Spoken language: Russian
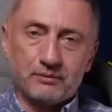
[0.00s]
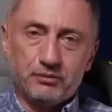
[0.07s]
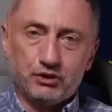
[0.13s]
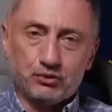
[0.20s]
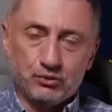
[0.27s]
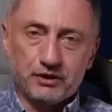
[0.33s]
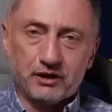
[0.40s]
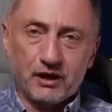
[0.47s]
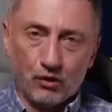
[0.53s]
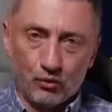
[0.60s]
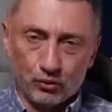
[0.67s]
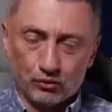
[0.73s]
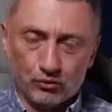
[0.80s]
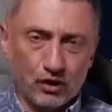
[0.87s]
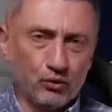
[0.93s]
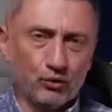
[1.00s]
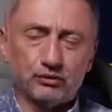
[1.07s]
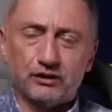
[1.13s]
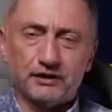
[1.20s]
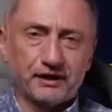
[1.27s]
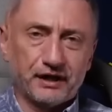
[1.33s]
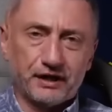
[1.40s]
отбить у них охоту.
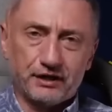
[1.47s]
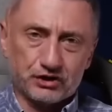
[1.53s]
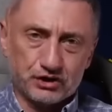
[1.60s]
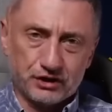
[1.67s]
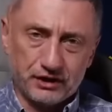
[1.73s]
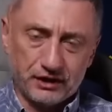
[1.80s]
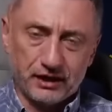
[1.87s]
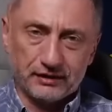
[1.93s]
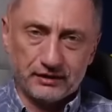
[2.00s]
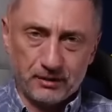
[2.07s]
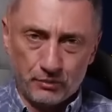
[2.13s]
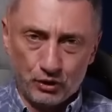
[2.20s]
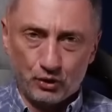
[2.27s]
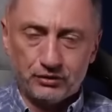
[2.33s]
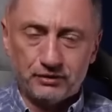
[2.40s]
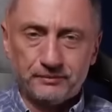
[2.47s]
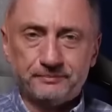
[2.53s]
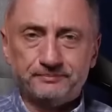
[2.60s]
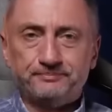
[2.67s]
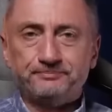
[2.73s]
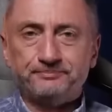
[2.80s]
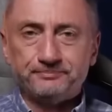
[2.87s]
Охота это, конечно, не отобьет,
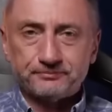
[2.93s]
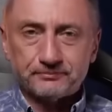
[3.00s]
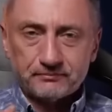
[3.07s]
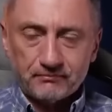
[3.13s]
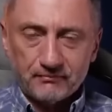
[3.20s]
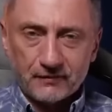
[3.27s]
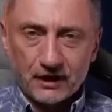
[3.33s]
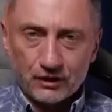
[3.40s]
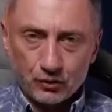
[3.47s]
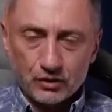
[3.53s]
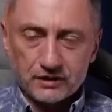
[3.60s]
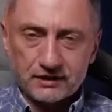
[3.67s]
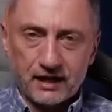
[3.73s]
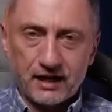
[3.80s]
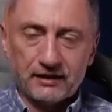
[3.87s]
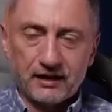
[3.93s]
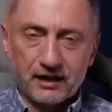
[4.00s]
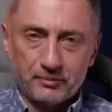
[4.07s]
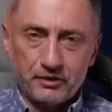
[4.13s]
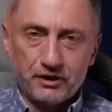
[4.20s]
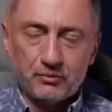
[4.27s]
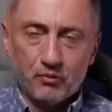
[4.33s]
но Израиль
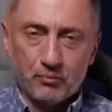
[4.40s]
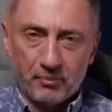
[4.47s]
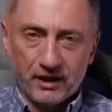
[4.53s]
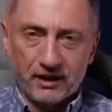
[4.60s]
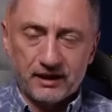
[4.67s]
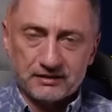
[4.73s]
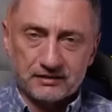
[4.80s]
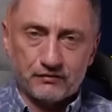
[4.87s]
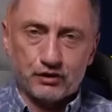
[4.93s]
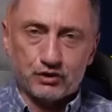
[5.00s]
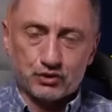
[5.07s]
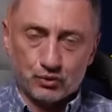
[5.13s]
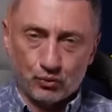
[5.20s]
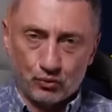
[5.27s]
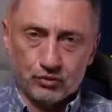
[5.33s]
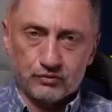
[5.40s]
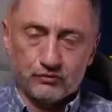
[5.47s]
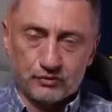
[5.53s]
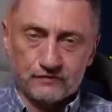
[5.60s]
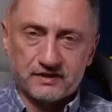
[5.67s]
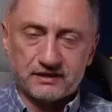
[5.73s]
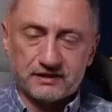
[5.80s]
как минимум показывает, что он
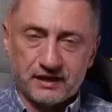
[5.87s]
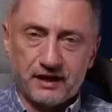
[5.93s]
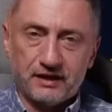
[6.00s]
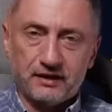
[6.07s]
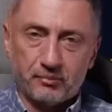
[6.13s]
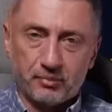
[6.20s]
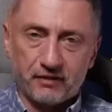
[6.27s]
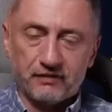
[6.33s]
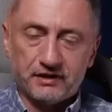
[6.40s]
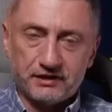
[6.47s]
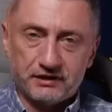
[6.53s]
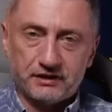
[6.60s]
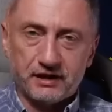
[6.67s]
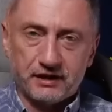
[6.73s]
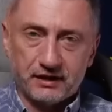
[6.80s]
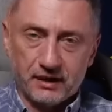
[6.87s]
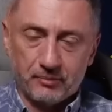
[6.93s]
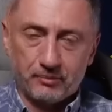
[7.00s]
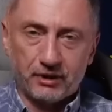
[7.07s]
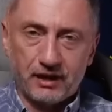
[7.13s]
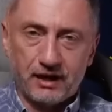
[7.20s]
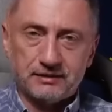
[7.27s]
вот в состоянии проводить такие
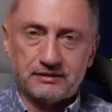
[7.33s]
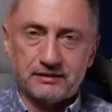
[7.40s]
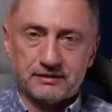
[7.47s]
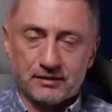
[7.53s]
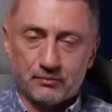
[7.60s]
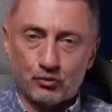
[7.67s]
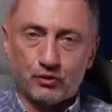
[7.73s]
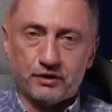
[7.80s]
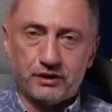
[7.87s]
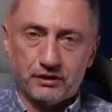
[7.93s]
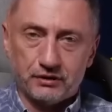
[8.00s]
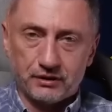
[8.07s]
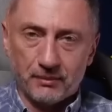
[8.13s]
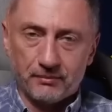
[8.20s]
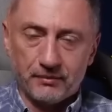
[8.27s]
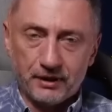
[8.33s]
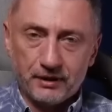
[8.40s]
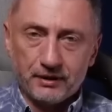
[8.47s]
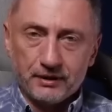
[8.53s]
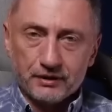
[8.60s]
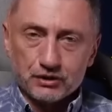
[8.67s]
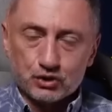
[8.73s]
операции за многие там
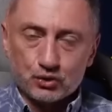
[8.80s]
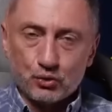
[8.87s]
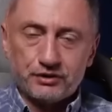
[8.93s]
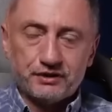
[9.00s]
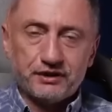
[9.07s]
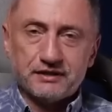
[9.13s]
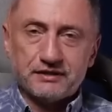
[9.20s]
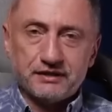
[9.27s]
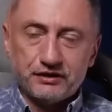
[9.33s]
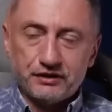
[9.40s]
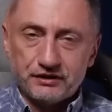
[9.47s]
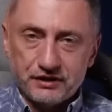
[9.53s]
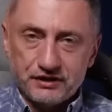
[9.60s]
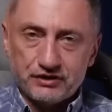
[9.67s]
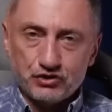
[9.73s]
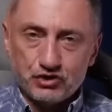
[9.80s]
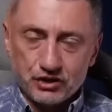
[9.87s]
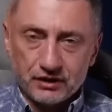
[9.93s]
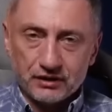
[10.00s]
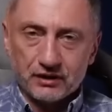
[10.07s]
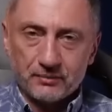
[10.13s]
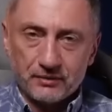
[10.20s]
сотни, если не тысячи
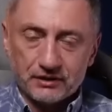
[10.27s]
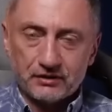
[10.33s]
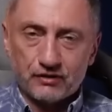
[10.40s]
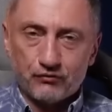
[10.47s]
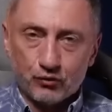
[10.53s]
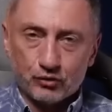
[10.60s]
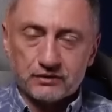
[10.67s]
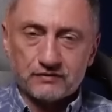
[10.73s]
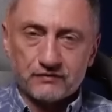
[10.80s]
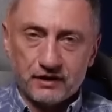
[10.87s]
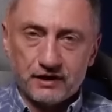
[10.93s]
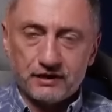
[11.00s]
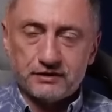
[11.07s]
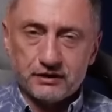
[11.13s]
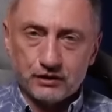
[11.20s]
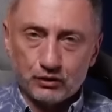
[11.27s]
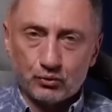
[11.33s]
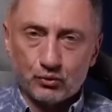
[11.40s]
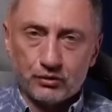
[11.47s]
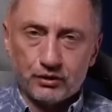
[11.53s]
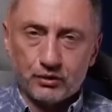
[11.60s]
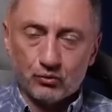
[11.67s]
километров от своей
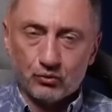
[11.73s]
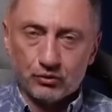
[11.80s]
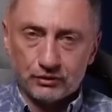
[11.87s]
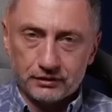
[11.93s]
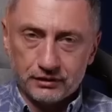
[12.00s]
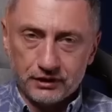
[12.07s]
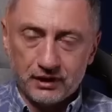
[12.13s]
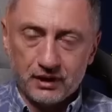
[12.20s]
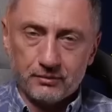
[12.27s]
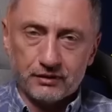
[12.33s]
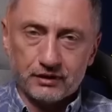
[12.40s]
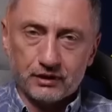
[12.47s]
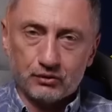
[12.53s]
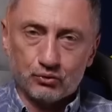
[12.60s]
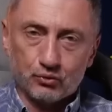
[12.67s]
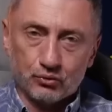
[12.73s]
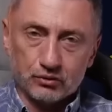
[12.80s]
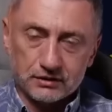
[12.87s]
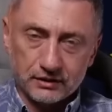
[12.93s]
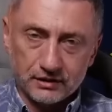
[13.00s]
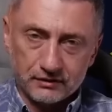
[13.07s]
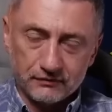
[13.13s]
территории, от Йемена до,
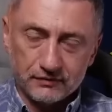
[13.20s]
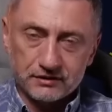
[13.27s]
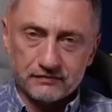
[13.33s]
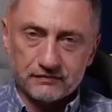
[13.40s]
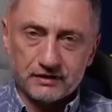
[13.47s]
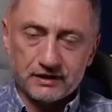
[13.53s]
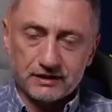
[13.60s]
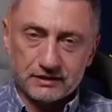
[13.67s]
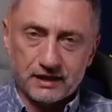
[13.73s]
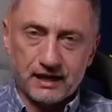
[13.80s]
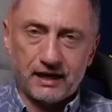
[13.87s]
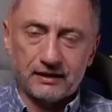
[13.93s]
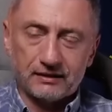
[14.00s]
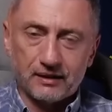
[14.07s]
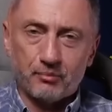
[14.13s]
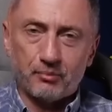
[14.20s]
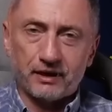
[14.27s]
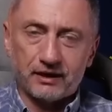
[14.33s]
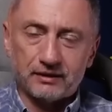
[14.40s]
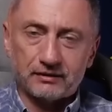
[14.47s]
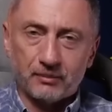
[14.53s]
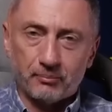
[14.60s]
соответственно, Израиля, там
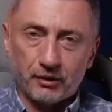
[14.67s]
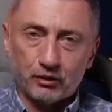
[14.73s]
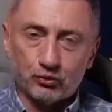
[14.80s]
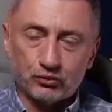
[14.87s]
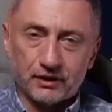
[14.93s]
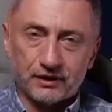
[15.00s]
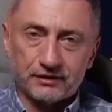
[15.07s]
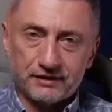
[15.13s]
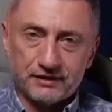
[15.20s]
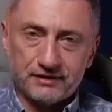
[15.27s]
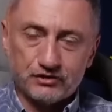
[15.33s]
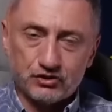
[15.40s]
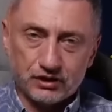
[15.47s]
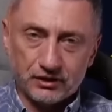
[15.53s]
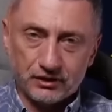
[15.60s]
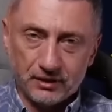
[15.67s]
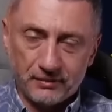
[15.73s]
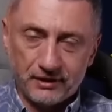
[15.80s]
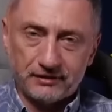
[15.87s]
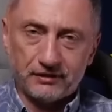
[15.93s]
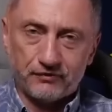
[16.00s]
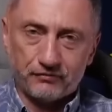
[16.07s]
порядка полутора тысяч
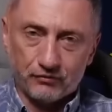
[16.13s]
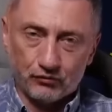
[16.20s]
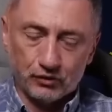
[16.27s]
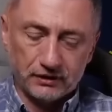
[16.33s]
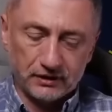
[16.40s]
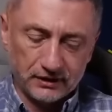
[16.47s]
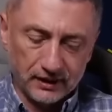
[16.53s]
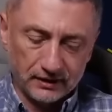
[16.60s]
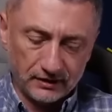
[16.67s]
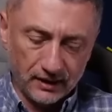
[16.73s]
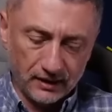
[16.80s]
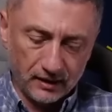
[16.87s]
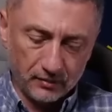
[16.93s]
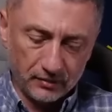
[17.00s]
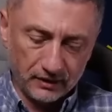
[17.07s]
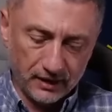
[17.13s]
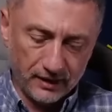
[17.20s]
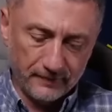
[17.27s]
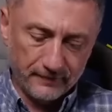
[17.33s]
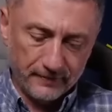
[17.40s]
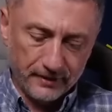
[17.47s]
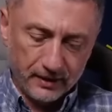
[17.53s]
километров, и вот эта атака
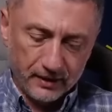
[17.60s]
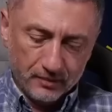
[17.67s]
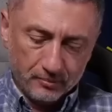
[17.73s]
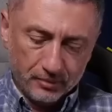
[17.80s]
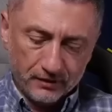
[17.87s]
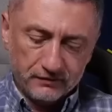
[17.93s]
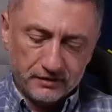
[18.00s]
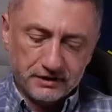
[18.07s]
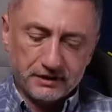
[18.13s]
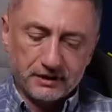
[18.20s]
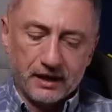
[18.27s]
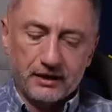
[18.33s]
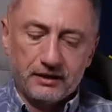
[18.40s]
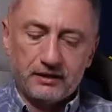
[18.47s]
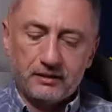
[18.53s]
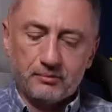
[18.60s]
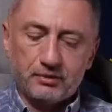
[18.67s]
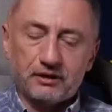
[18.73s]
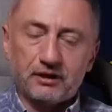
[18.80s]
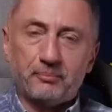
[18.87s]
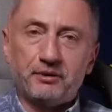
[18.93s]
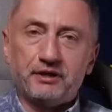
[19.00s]
была проведена. И
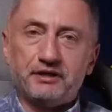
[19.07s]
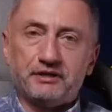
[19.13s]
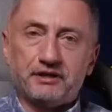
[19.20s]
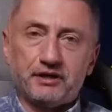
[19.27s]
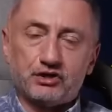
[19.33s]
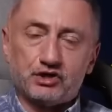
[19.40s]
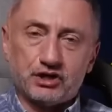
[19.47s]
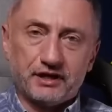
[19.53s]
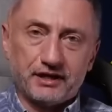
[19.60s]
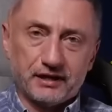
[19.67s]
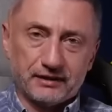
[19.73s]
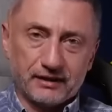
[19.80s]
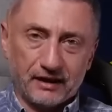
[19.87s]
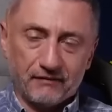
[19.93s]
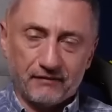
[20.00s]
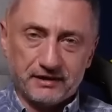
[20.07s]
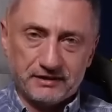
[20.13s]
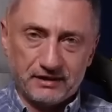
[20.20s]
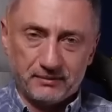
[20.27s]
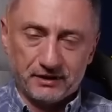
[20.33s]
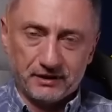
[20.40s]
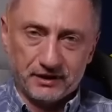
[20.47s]
было принято решение
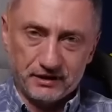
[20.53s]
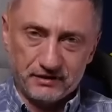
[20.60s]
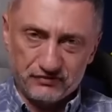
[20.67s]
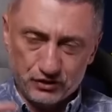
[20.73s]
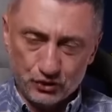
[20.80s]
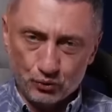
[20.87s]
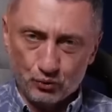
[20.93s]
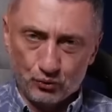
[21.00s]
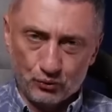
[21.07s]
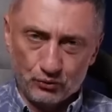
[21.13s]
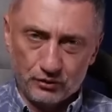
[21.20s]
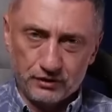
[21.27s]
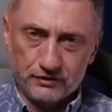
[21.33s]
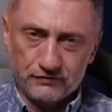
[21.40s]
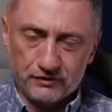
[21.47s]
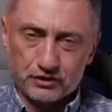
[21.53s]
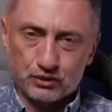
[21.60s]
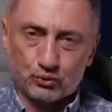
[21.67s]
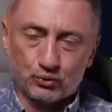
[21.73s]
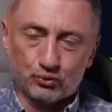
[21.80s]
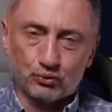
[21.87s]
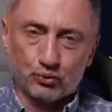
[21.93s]
атаковать именно нефтяную
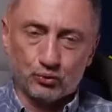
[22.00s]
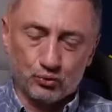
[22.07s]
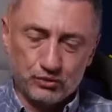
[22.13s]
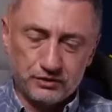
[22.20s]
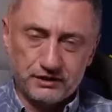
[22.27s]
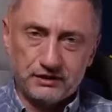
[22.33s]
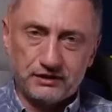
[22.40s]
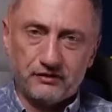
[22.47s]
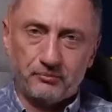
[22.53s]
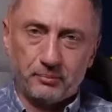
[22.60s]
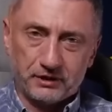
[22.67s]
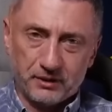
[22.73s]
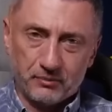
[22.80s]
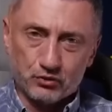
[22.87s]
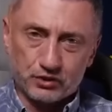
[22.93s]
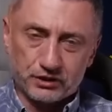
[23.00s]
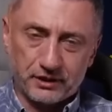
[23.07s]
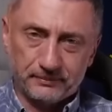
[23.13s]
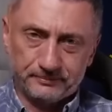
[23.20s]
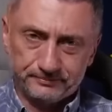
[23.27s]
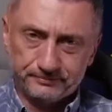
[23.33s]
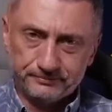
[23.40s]
инфраструктуру хуситов, потому
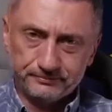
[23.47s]
что